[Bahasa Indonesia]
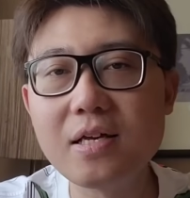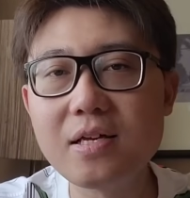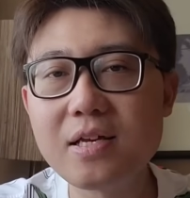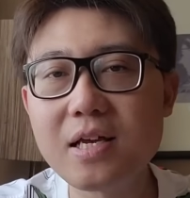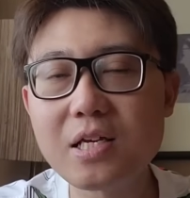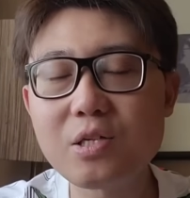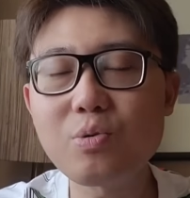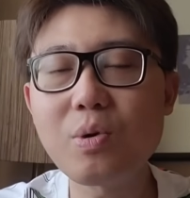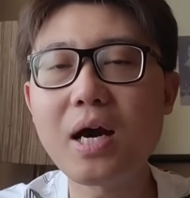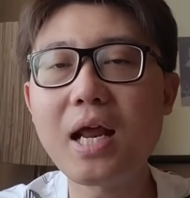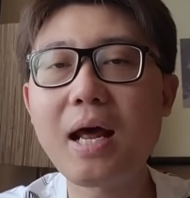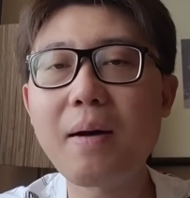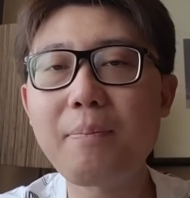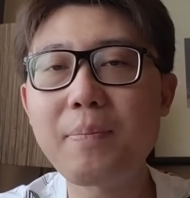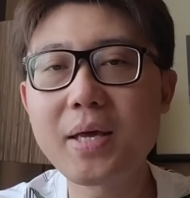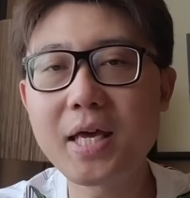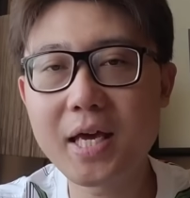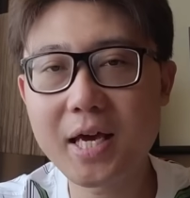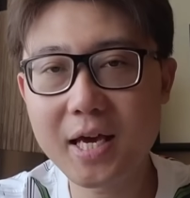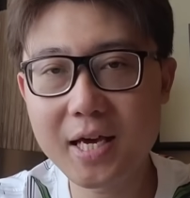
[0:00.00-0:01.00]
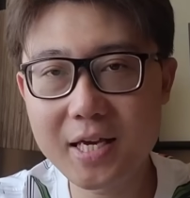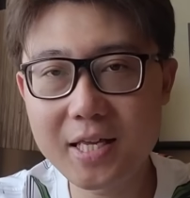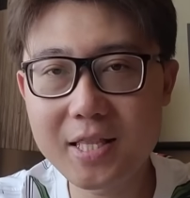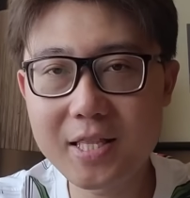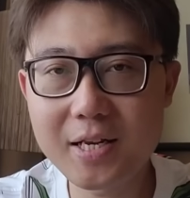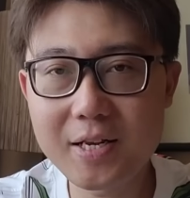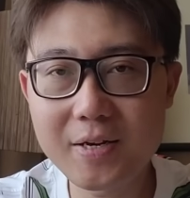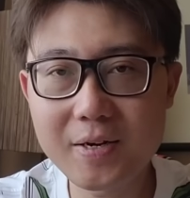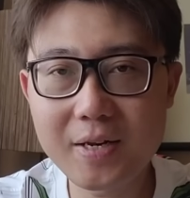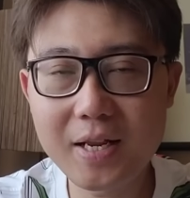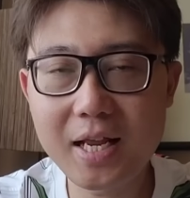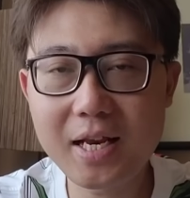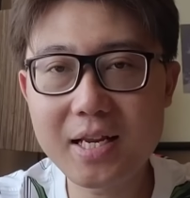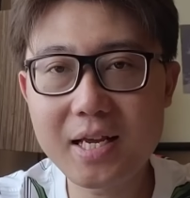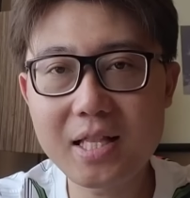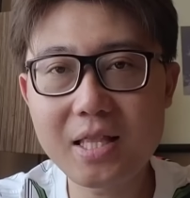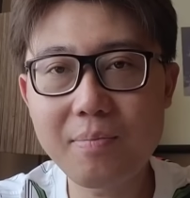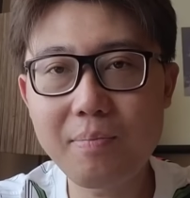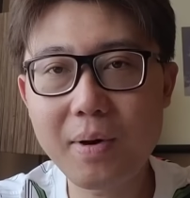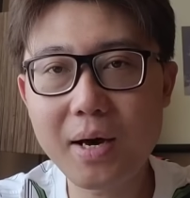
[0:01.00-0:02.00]
ya suka rapih kayak gitu loh dan
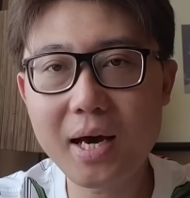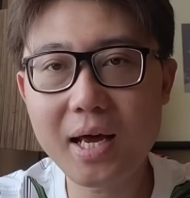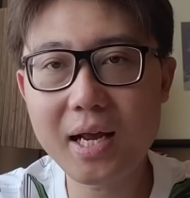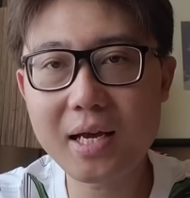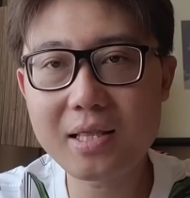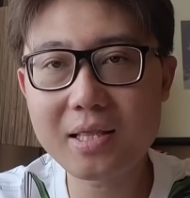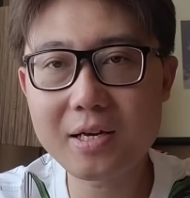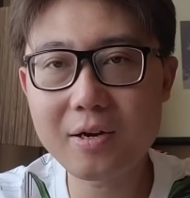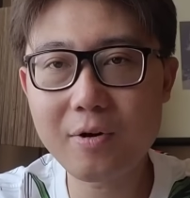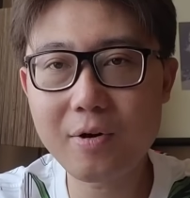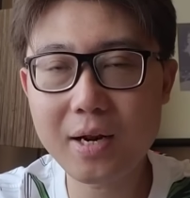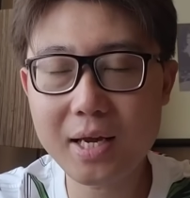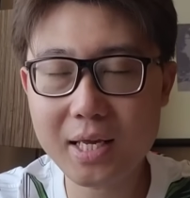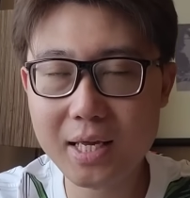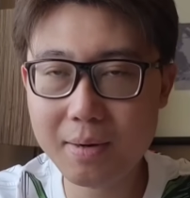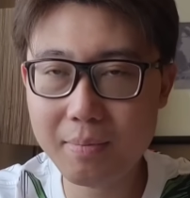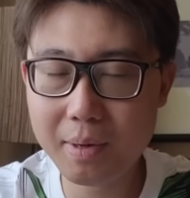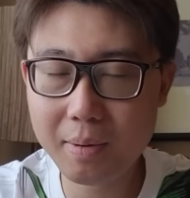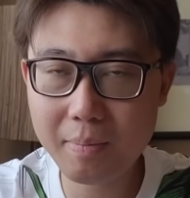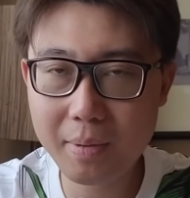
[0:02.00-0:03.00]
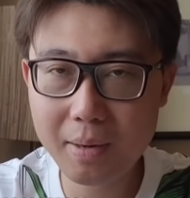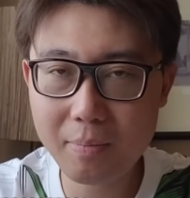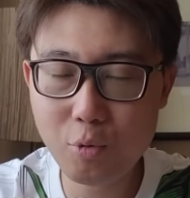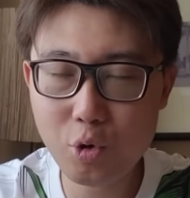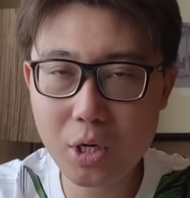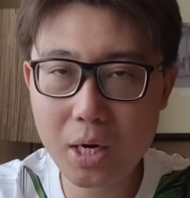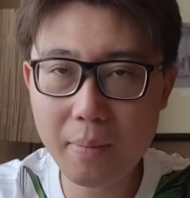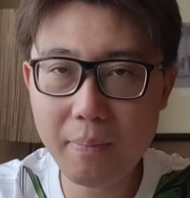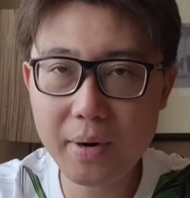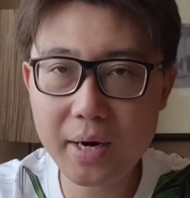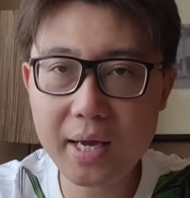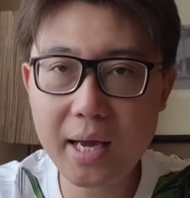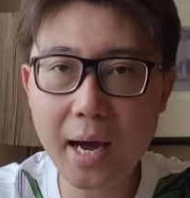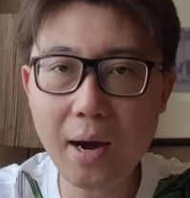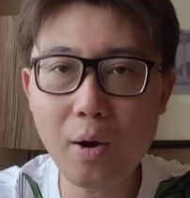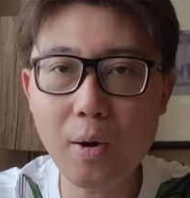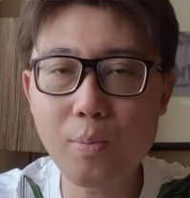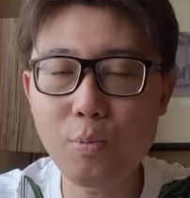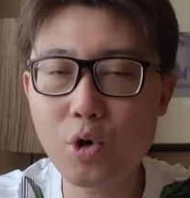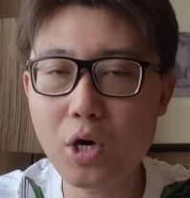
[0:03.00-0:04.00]
dia tipe karakter orang yang memang mudah
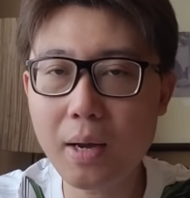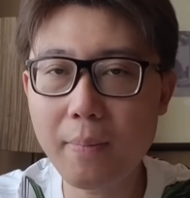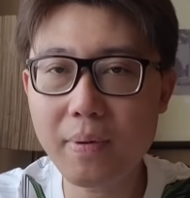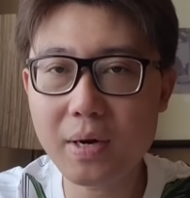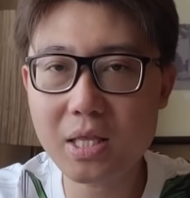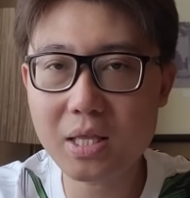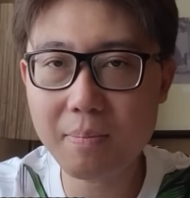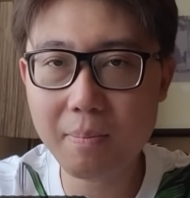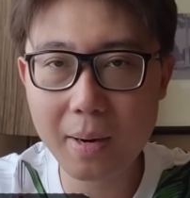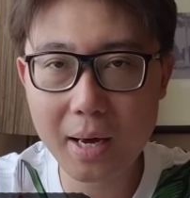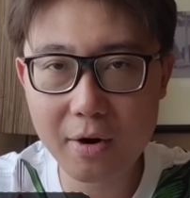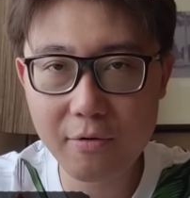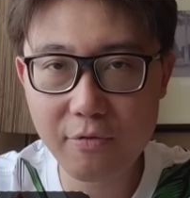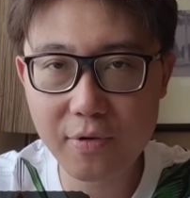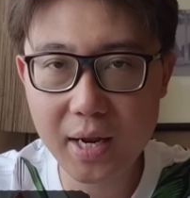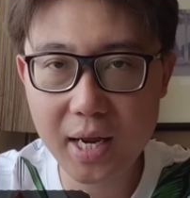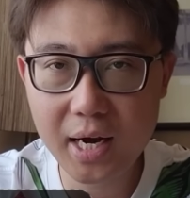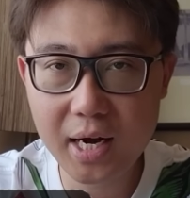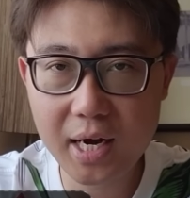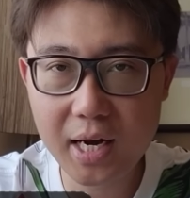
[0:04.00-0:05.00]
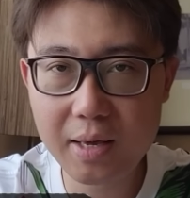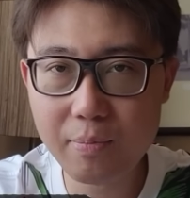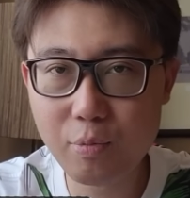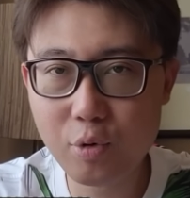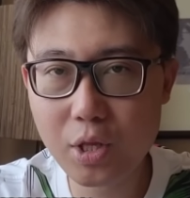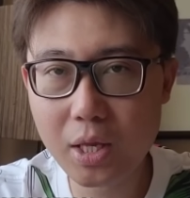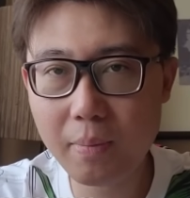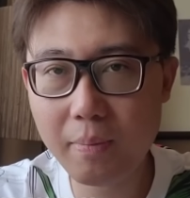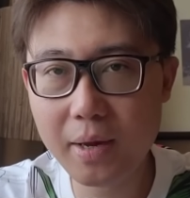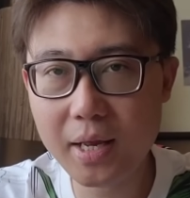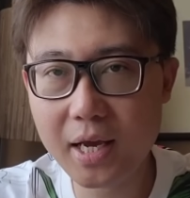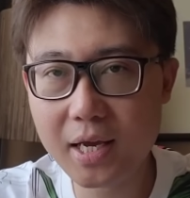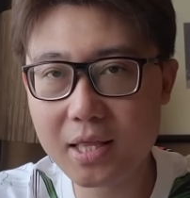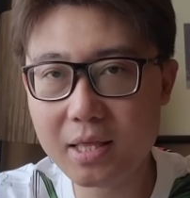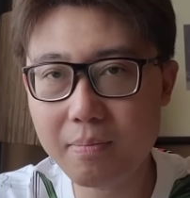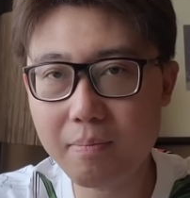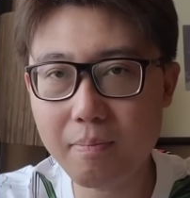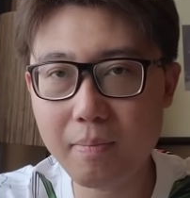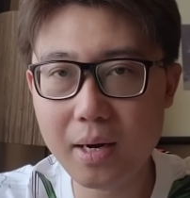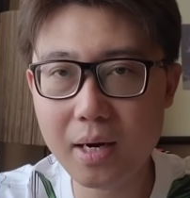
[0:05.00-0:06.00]
bergaul mudah berteman friendly punya banyak
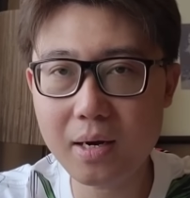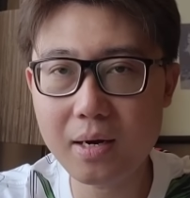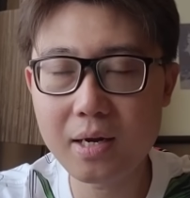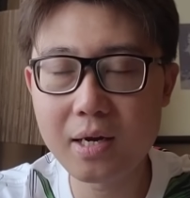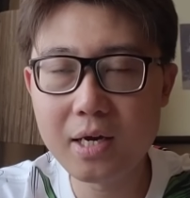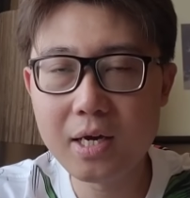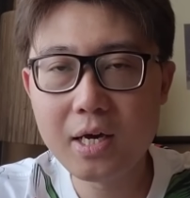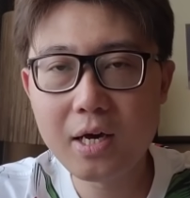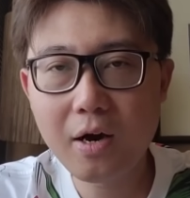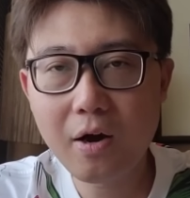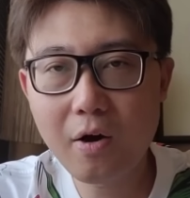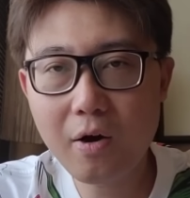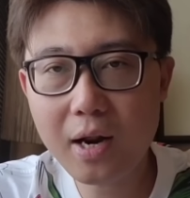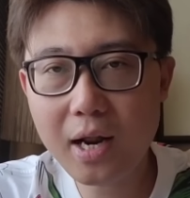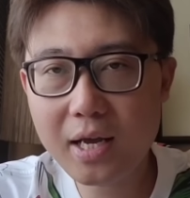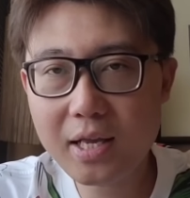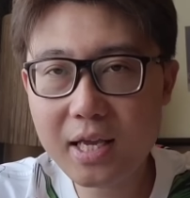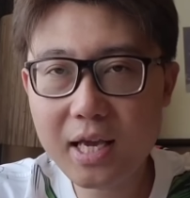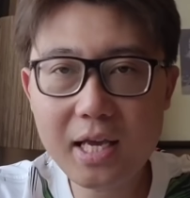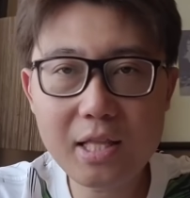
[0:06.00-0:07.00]
temen orangnya